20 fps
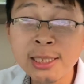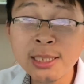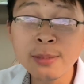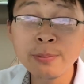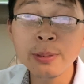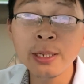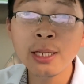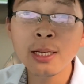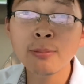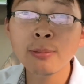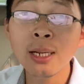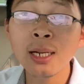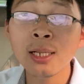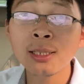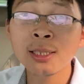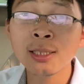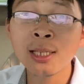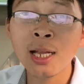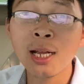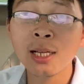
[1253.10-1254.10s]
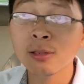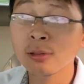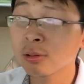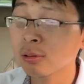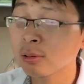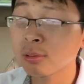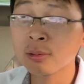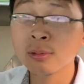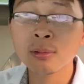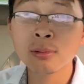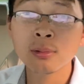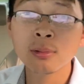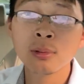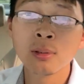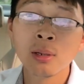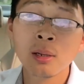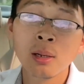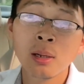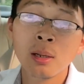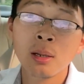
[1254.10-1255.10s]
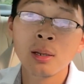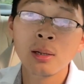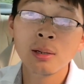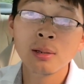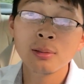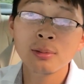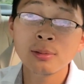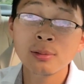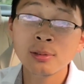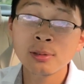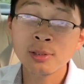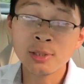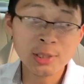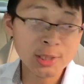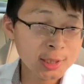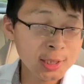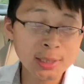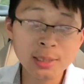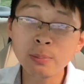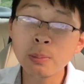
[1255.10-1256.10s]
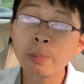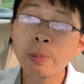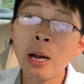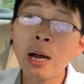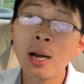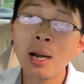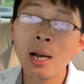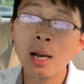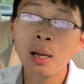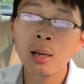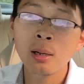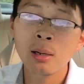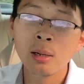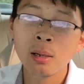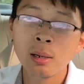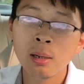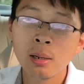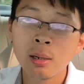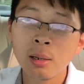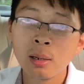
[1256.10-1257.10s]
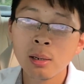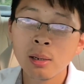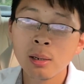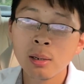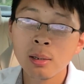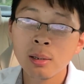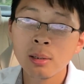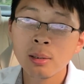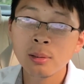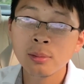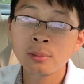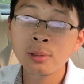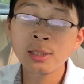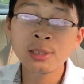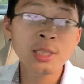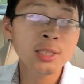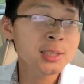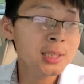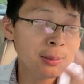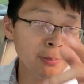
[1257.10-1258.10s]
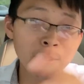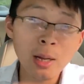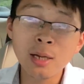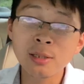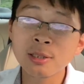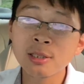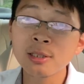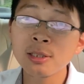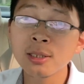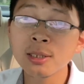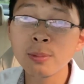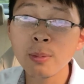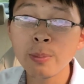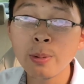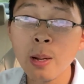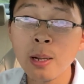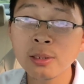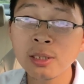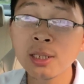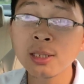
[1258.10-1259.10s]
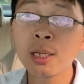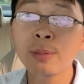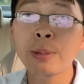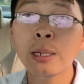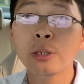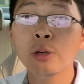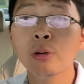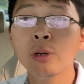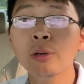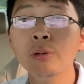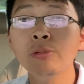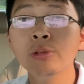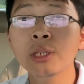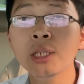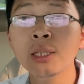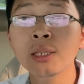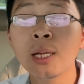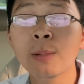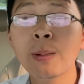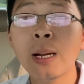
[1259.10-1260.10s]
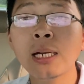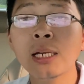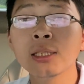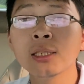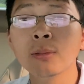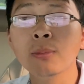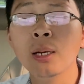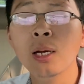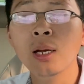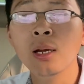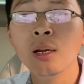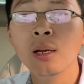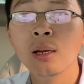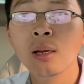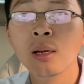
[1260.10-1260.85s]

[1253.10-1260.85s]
近平他妈的他吃的这么胖啊，那金三胖吃的这么胖，金三胖有核武器，他怕你什么？